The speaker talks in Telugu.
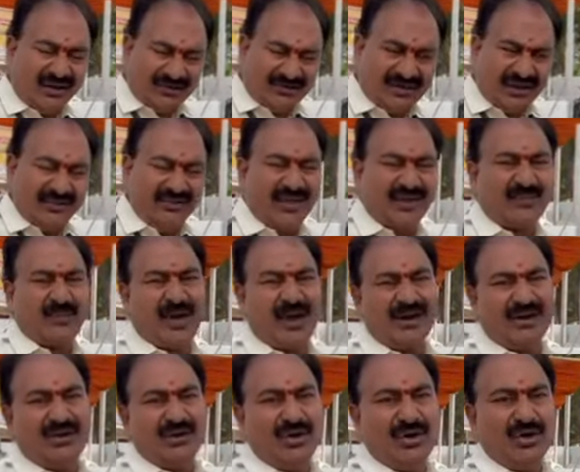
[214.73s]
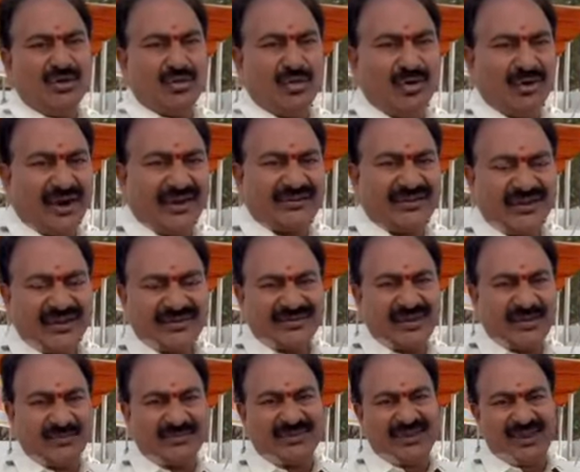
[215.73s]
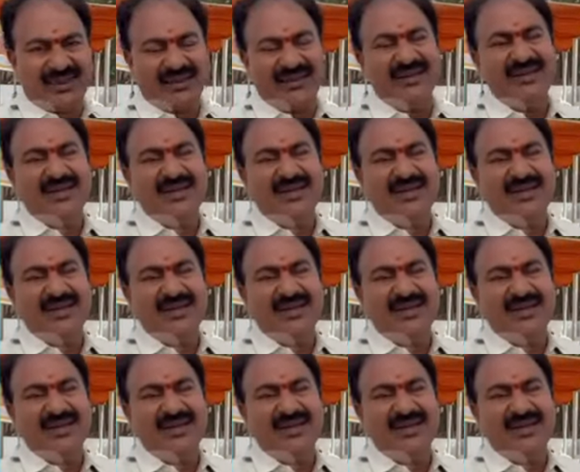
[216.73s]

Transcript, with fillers: సందర్భాల్లో గోరక్షణ సమితి